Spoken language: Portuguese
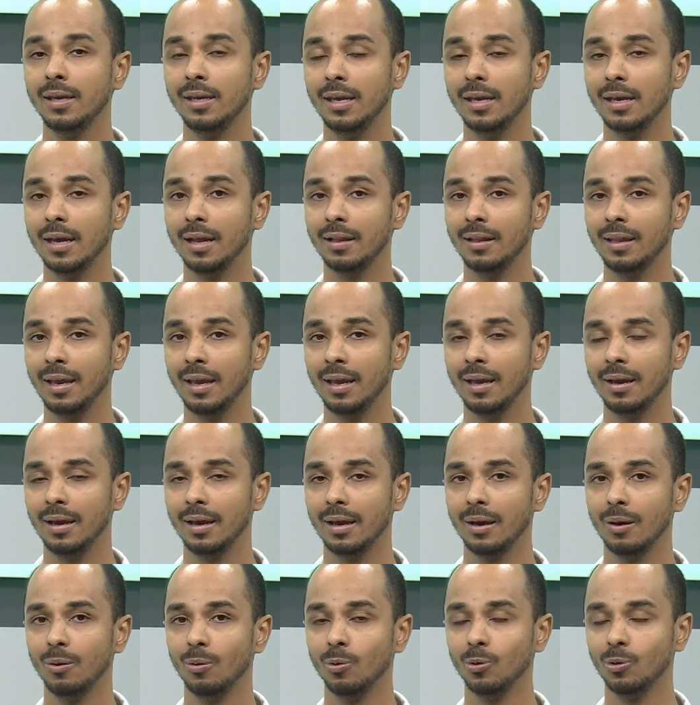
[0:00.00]
E
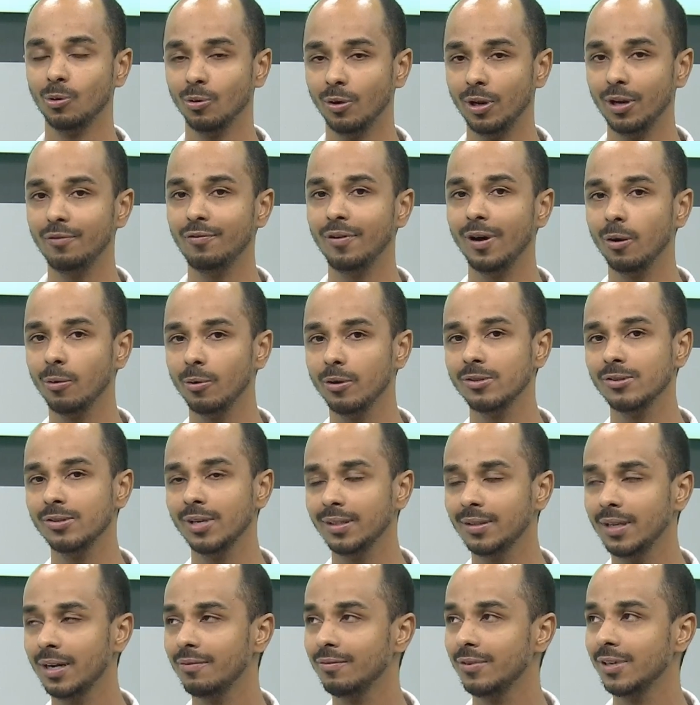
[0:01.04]
até o Tony falou isso
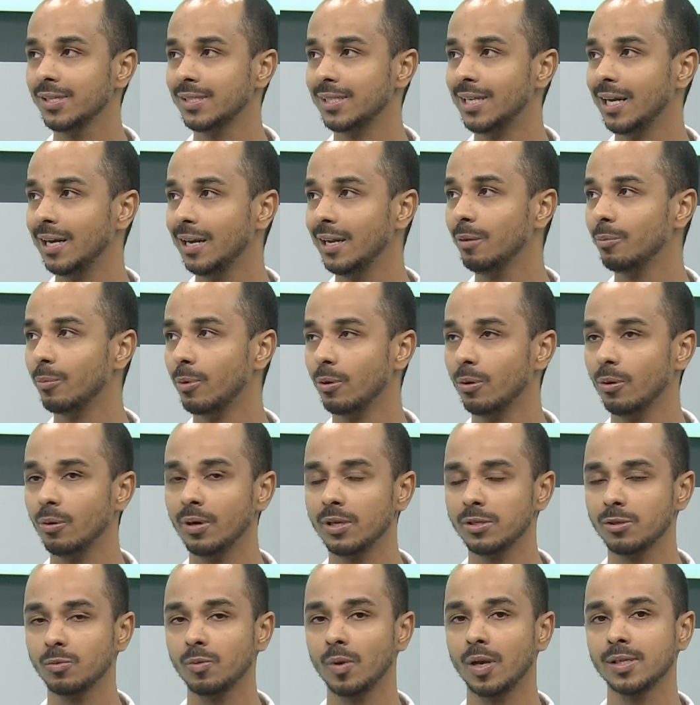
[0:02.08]
na entrevista. Ele né?
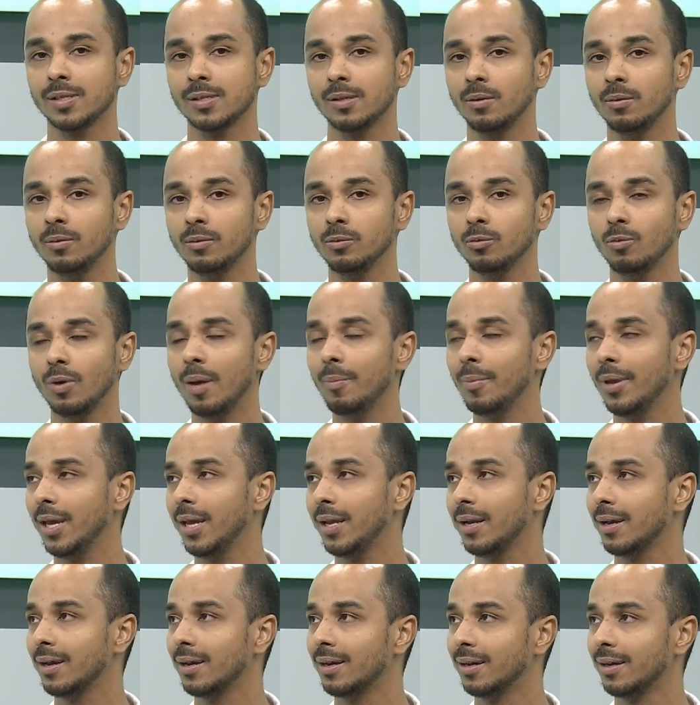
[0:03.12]
lembrou a situação do
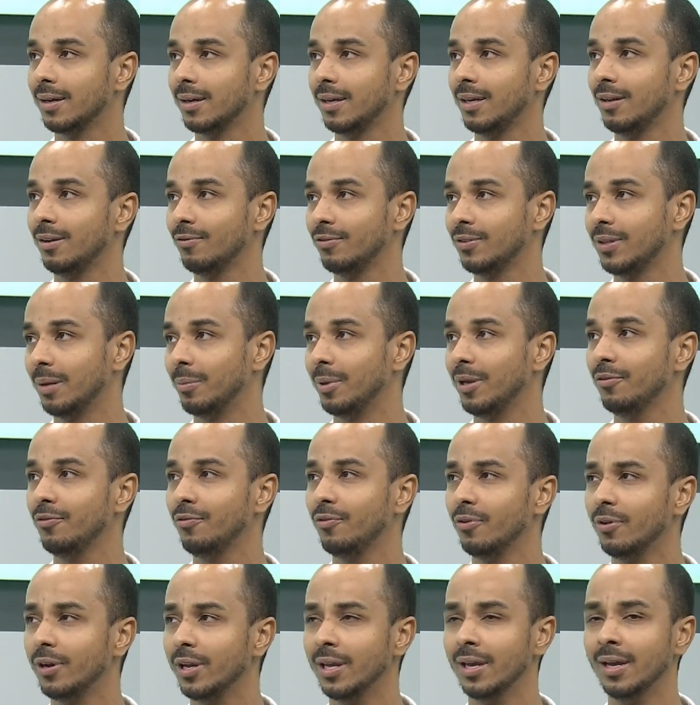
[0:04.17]
América, que também
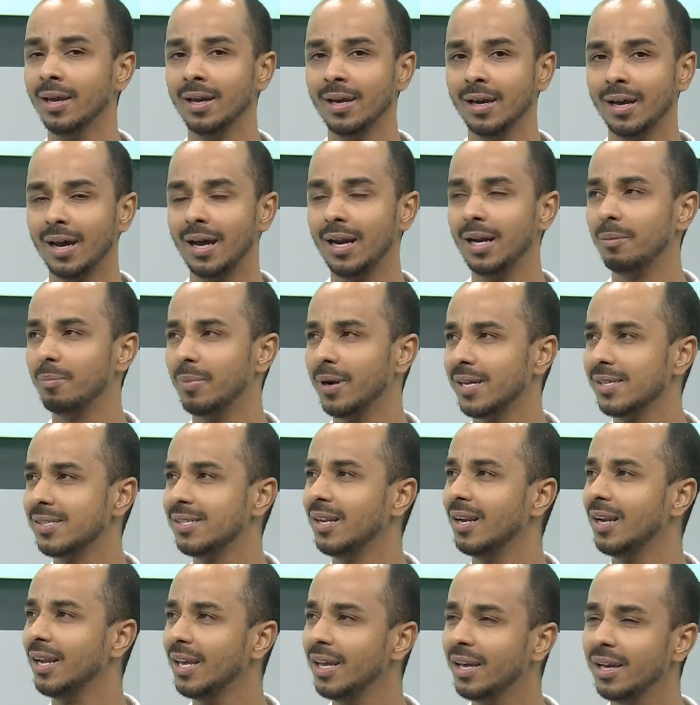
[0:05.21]
foi ali
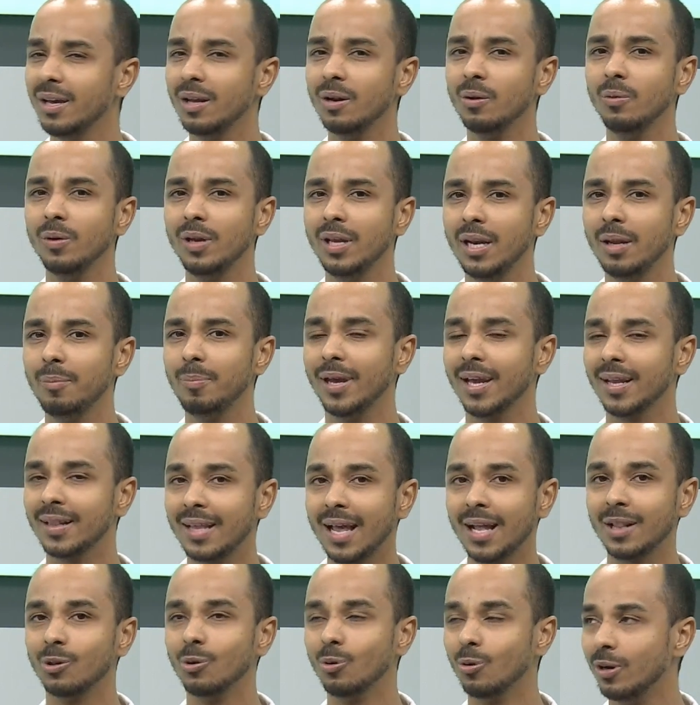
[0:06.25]
brasileiro e
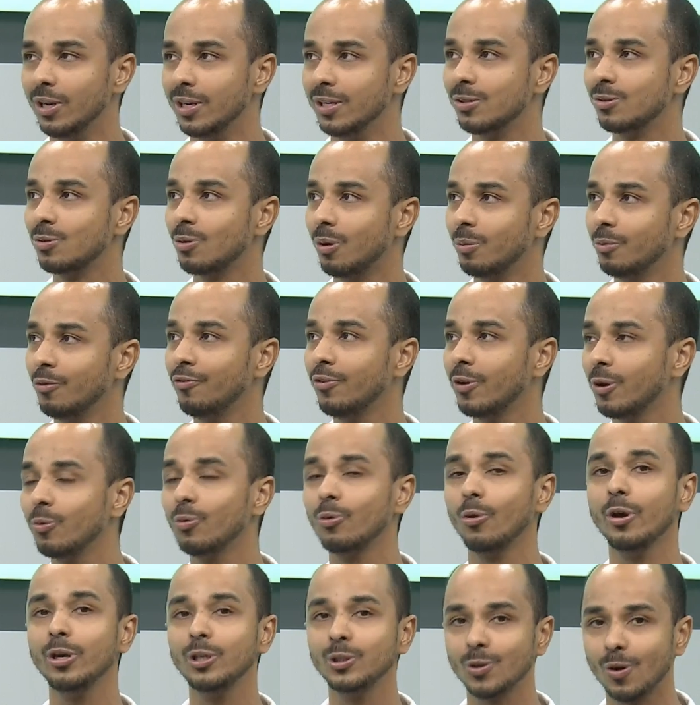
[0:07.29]
Libertadores, como
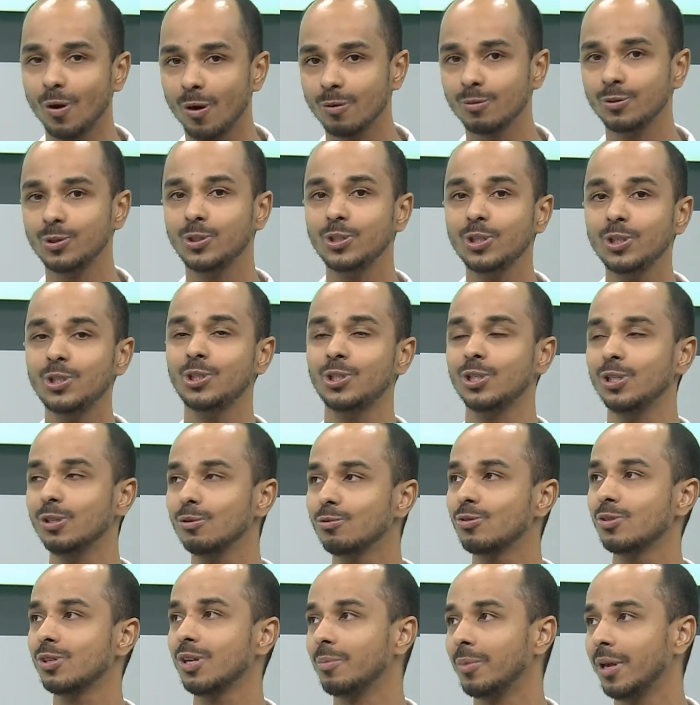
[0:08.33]
foram dois jogos
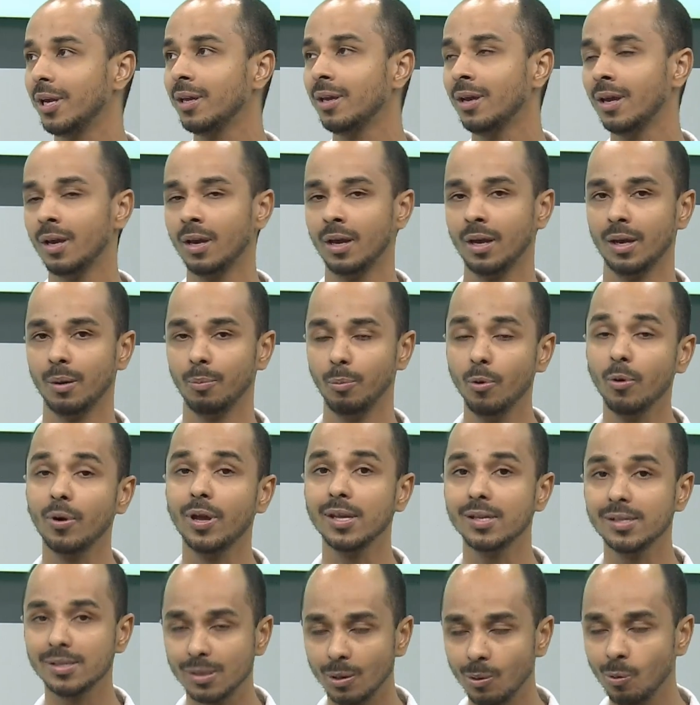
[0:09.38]
distintos também,
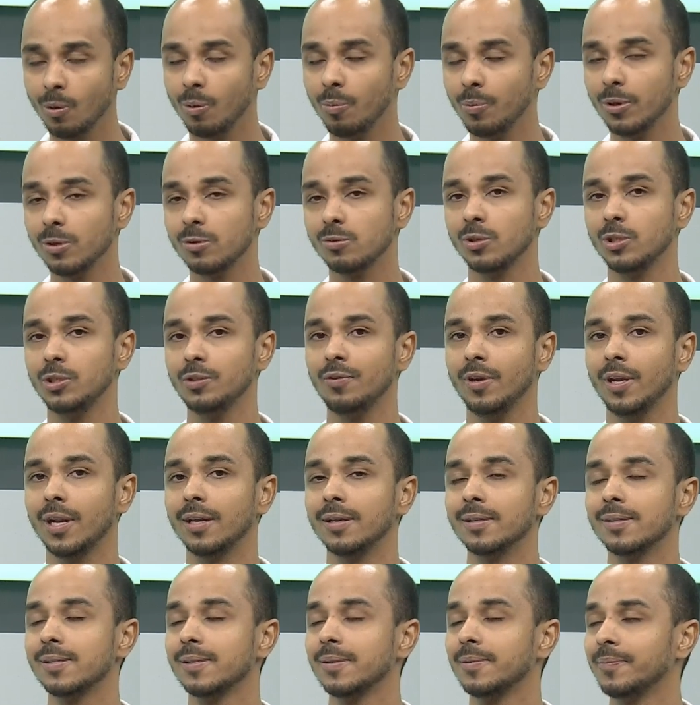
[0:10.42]
porque são competições
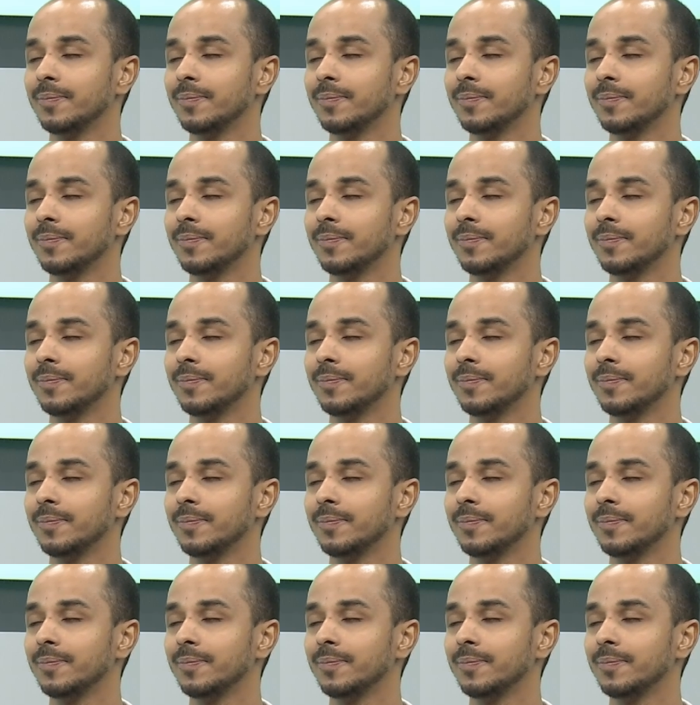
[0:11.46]
diferentes.